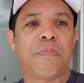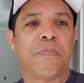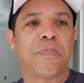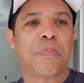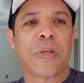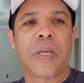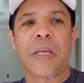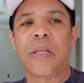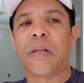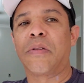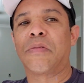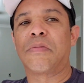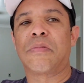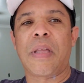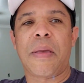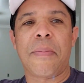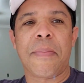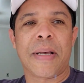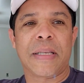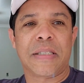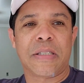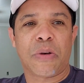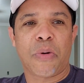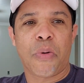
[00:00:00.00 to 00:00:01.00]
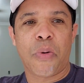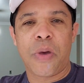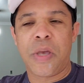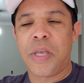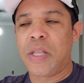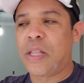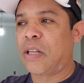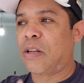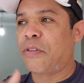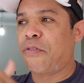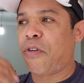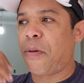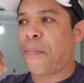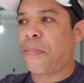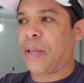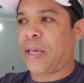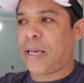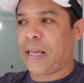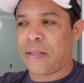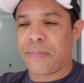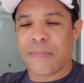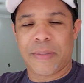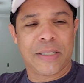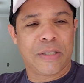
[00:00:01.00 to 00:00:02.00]
porque não tem massa corrida, não foi
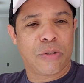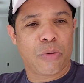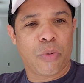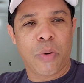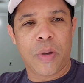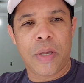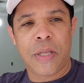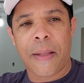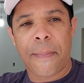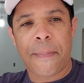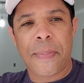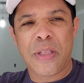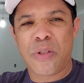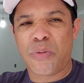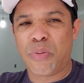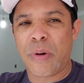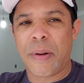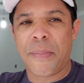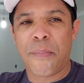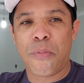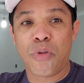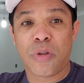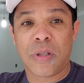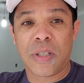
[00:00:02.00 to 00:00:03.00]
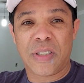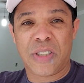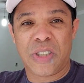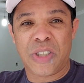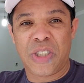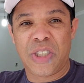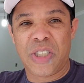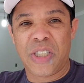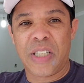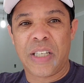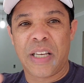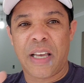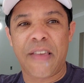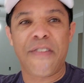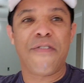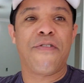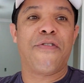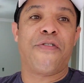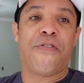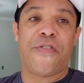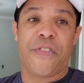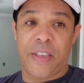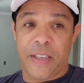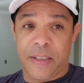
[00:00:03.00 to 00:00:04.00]
aplicado massa corrida, a pintura é muito antiga,
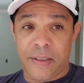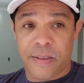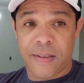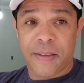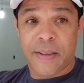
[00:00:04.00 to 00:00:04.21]
enfim.